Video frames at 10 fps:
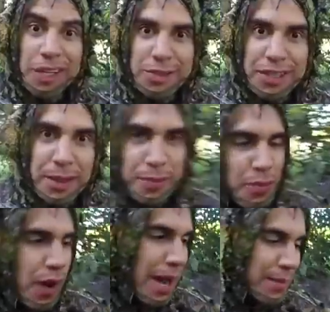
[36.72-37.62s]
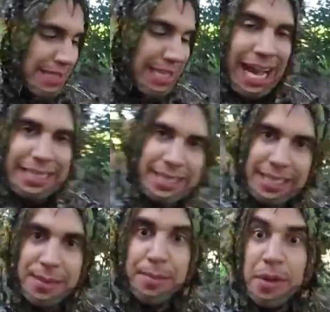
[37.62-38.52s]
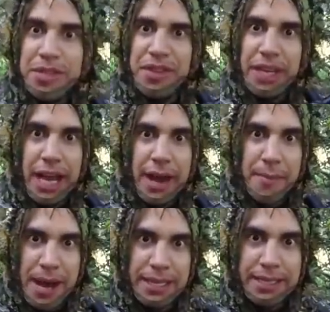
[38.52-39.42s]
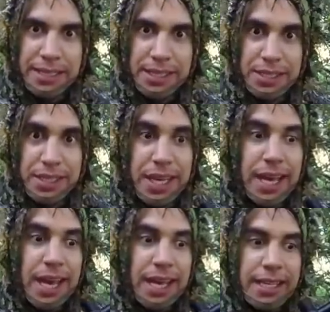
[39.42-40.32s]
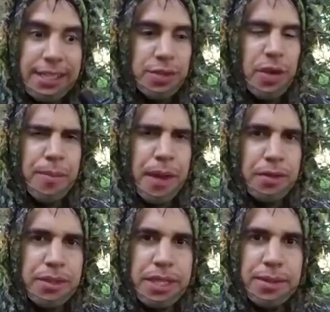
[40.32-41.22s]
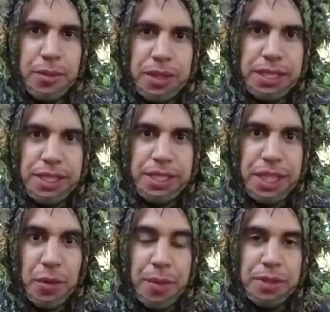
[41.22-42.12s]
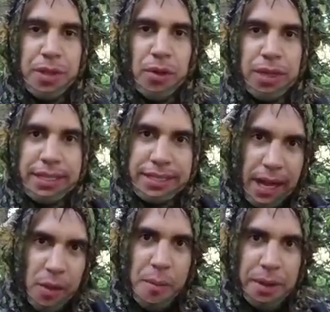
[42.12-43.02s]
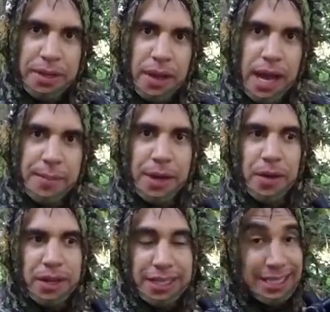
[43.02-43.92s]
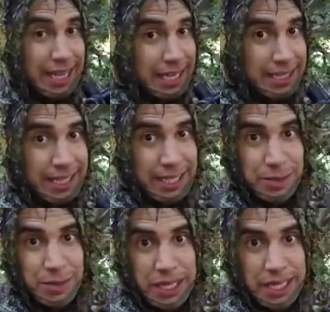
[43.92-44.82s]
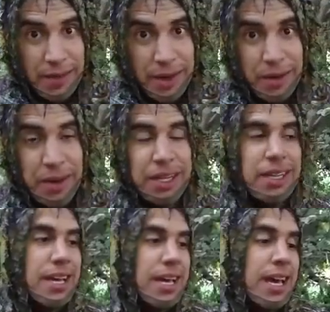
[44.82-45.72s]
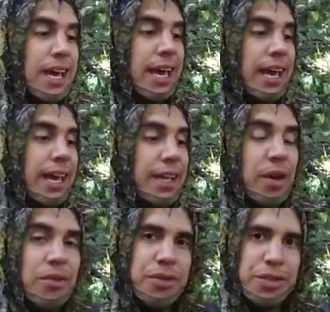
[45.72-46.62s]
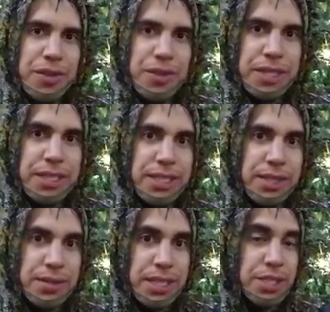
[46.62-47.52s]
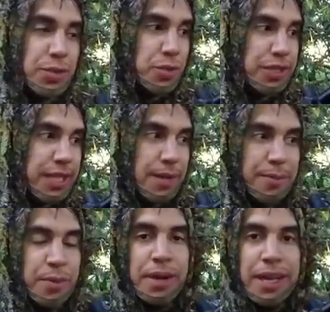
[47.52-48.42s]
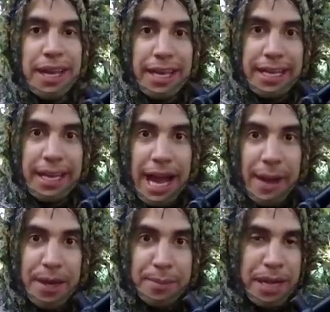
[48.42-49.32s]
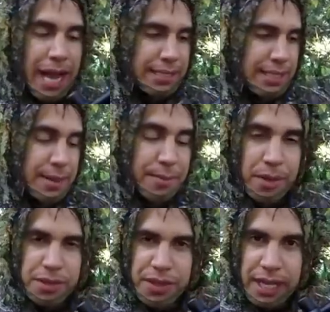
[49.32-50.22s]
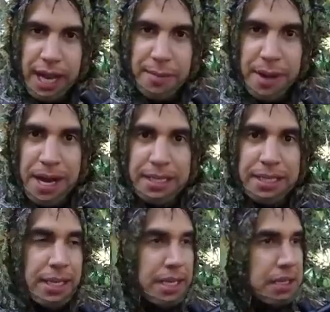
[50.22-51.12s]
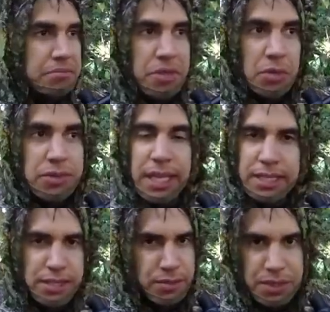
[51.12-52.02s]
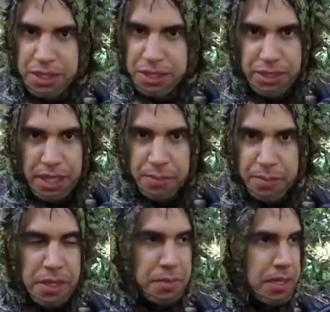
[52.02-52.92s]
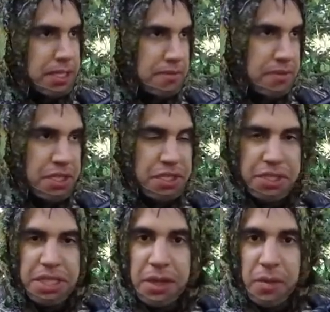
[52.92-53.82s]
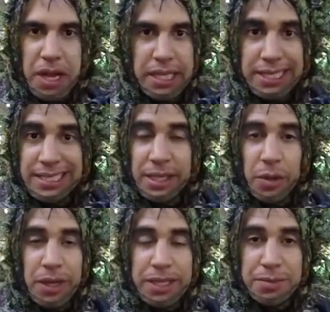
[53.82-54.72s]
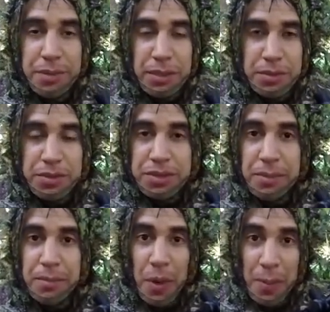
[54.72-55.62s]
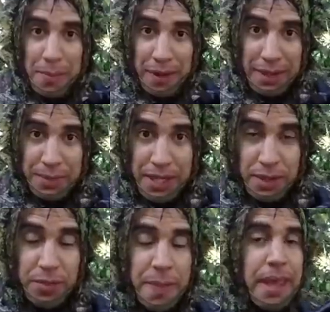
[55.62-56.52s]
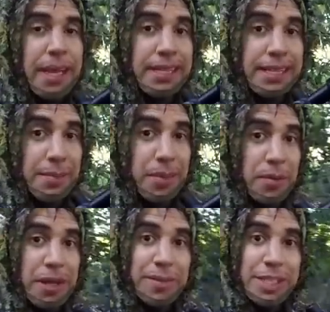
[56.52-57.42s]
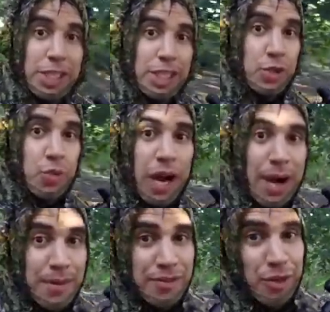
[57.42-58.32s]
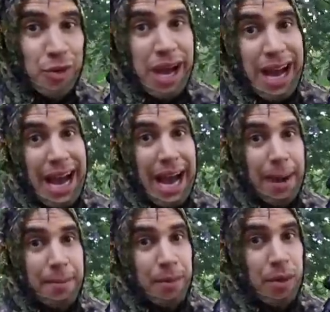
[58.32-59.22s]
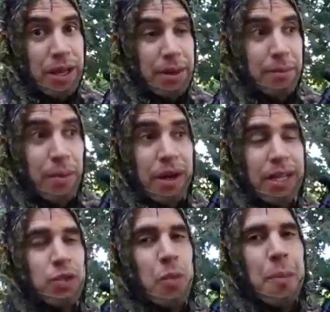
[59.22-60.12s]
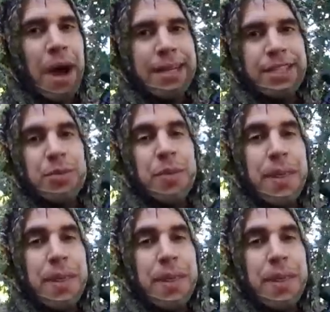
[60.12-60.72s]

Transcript: quanto tempo uma arma de gás RAM pode ficar armada, gente? Isso é uma pergunta que muita gente tem com o pessoal que está comprando a arma agora, que está entrando no canal agora, é, não viu os vídeos antigos. Gente, o tempo que a arma gás RAM pode ficar armada não tem, não existe tempo. Pode passar 20, 30, 40, 50 minutos, não tem problema nenhum tem problema se sua arma for a mola, mola no máximo